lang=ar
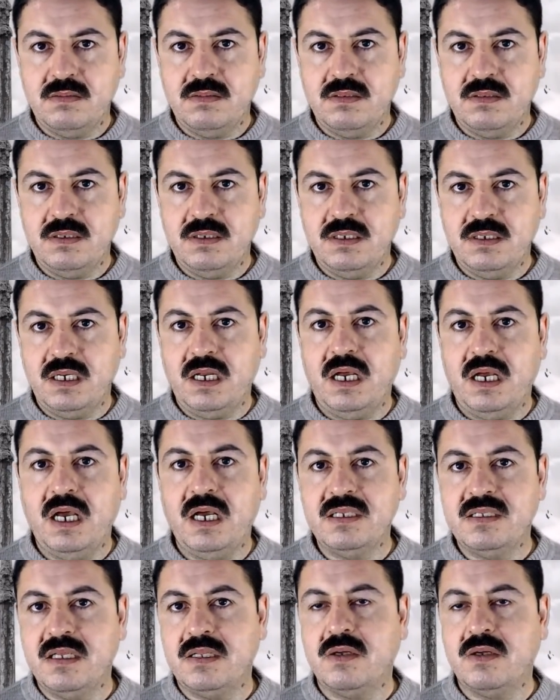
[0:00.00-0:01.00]
يعني
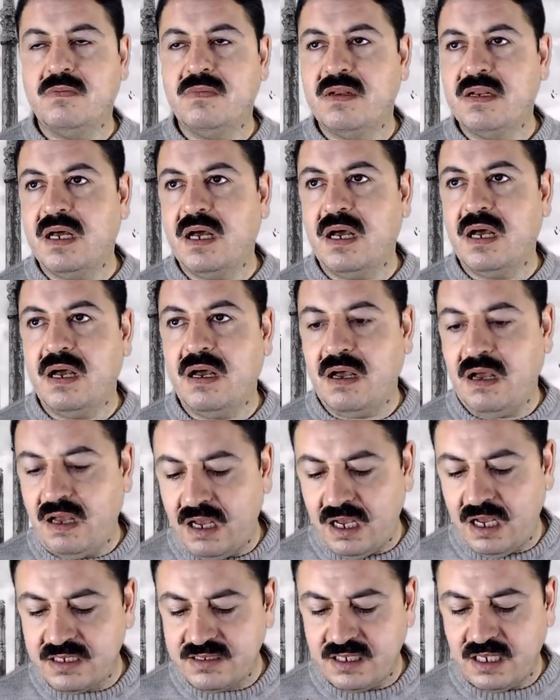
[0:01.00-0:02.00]
هددهم انه
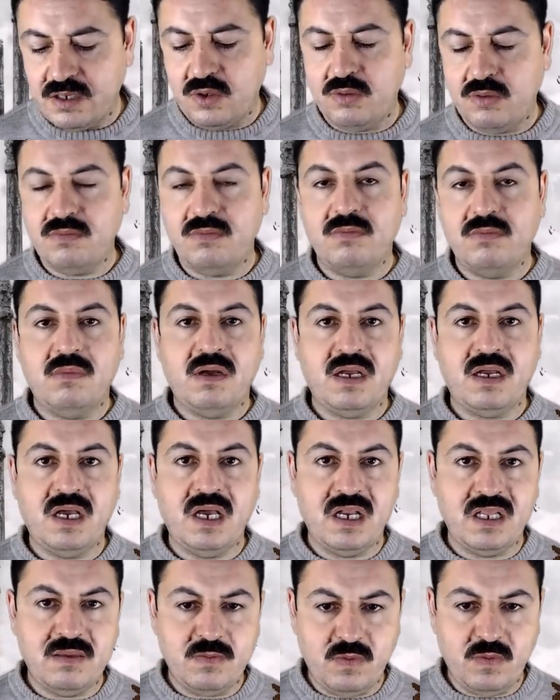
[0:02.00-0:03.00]
حاصرهم خالد
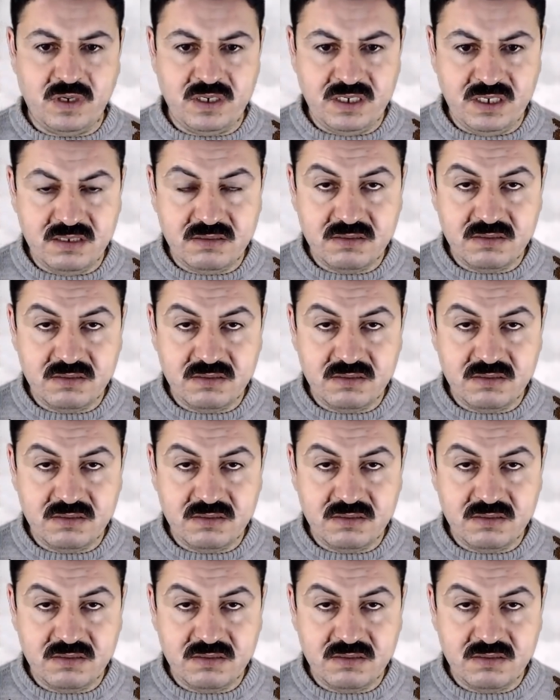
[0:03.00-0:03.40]
بن الوليد